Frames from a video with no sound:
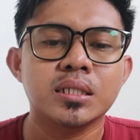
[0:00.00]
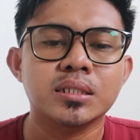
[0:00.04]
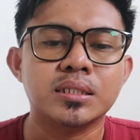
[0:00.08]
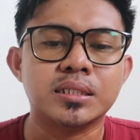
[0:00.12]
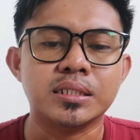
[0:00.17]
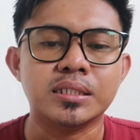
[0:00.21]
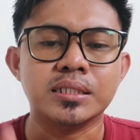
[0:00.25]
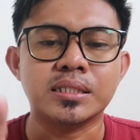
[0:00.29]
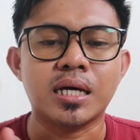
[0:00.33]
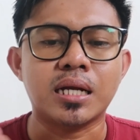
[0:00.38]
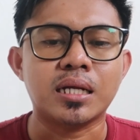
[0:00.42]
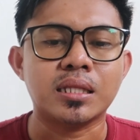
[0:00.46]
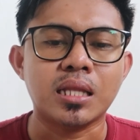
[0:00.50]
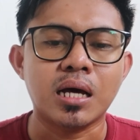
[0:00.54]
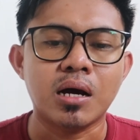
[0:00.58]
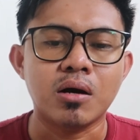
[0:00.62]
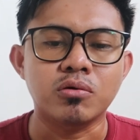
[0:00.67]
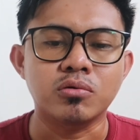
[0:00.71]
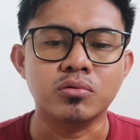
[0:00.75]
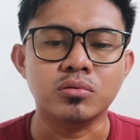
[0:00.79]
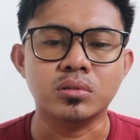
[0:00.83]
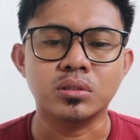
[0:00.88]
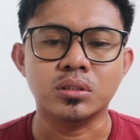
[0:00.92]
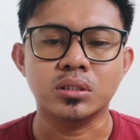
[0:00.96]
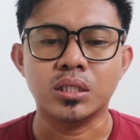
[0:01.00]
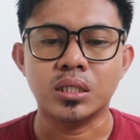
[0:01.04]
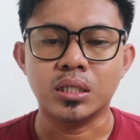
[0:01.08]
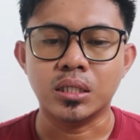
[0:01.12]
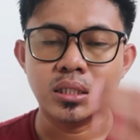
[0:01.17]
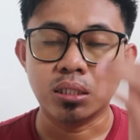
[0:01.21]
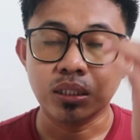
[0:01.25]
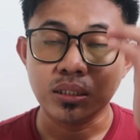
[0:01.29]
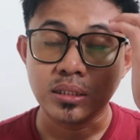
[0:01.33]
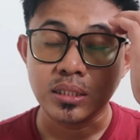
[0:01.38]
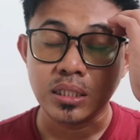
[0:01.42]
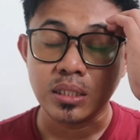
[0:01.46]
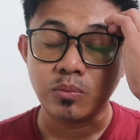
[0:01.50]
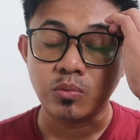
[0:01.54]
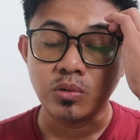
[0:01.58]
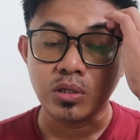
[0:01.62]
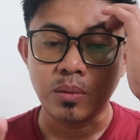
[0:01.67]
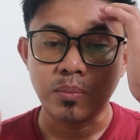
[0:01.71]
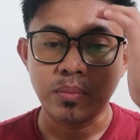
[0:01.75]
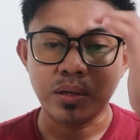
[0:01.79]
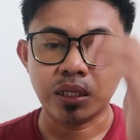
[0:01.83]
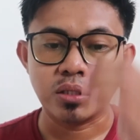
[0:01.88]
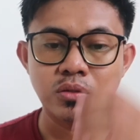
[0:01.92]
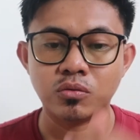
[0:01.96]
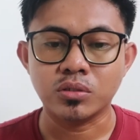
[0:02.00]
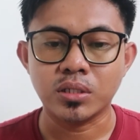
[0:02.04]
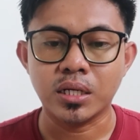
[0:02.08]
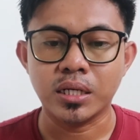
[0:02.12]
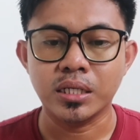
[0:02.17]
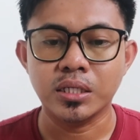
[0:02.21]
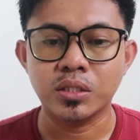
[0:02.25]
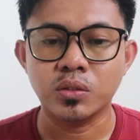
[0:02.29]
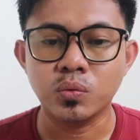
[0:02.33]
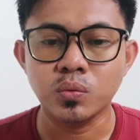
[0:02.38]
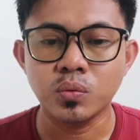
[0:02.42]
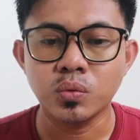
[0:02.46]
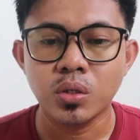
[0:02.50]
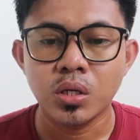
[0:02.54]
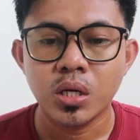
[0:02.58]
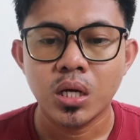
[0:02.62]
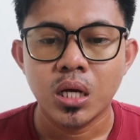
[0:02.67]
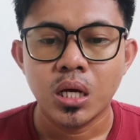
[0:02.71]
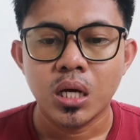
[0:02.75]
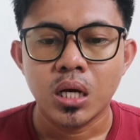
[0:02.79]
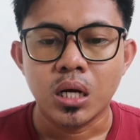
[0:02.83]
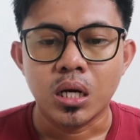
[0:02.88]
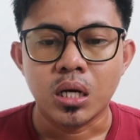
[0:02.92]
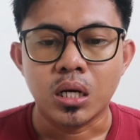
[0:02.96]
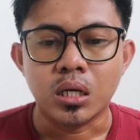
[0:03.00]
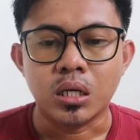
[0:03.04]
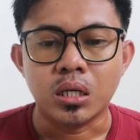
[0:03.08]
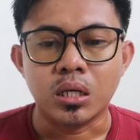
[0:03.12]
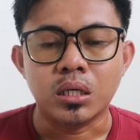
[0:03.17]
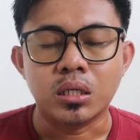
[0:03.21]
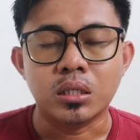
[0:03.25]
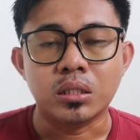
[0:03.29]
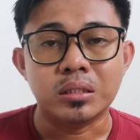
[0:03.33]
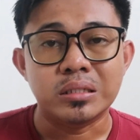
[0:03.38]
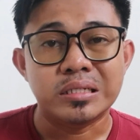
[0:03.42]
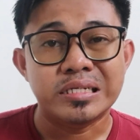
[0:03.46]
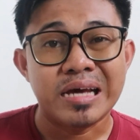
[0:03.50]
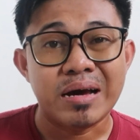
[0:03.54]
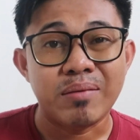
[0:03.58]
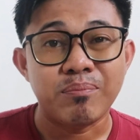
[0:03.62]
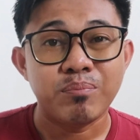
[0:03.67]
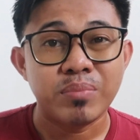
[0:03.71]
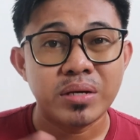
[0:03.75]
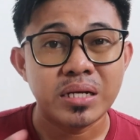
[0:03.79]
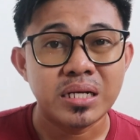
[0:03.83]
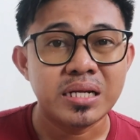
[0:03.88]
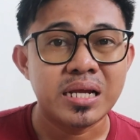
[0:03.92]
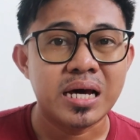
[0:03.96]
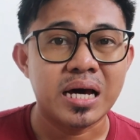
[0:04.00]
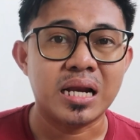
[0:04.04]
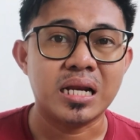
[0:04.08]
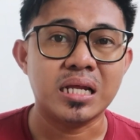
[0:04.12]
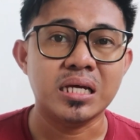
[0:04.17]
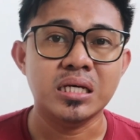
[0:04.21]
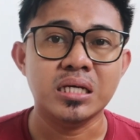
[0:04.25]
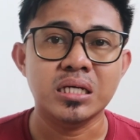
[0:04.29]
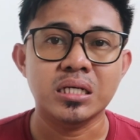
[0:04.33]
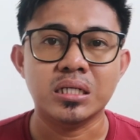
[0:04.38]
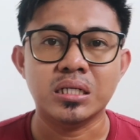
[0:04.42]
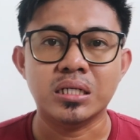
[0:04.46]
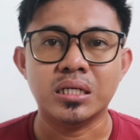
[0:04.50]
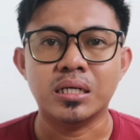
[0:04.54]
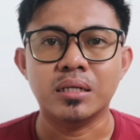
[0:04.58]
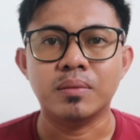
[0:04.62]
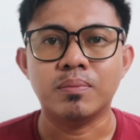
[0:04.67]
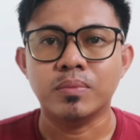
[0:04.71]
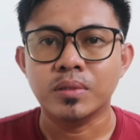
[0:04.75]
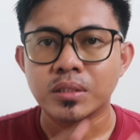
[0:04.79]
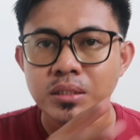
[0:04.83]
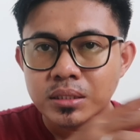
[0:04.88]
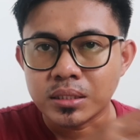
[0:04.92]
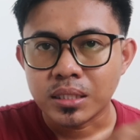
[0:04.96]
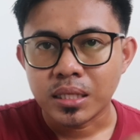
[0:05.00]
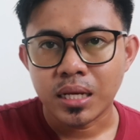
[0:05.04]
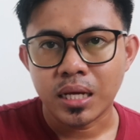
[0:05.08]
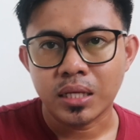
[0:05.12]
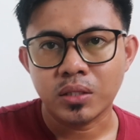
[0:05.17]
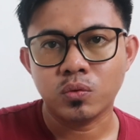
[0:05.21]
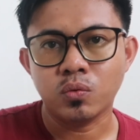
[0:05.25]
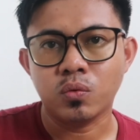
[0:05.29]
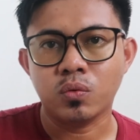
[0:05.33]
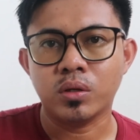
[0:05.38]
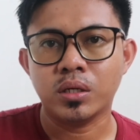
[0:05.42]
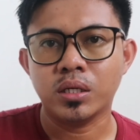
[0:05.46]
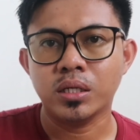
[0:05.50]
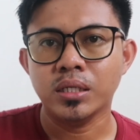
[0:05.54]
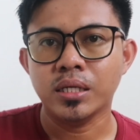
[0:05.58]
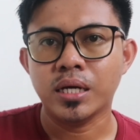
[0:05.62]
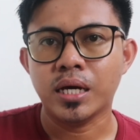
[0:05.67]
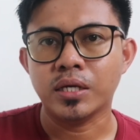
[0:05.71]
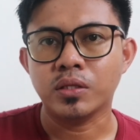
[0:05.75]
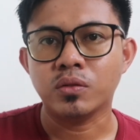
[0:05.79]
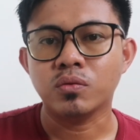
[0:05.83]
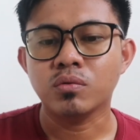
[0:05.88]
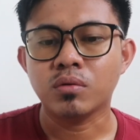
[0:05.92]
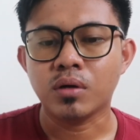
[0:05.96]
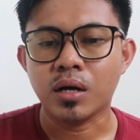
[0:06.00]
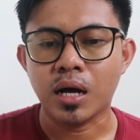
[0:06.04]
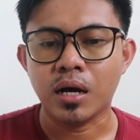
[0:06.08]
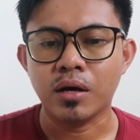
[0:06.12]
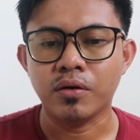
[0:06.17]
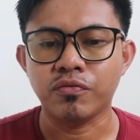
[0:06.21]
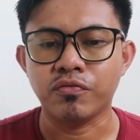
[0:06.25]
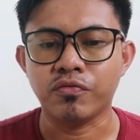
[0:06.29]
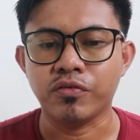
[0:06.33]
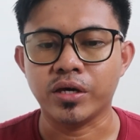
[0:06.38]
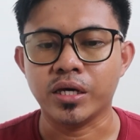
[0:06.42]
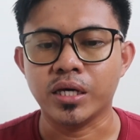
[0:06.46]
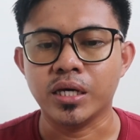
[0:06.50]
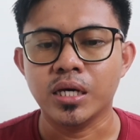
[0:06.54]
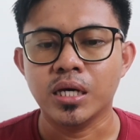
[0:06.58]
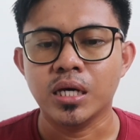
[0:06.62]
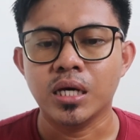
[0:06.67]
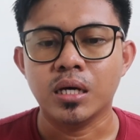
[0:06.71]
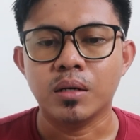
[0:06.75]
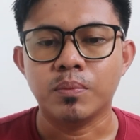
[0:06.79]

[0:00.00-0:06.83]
sekitar tahun uh, eh, 1600-an itu uh, diambil dari uh, istilah Turki yaitu kahve.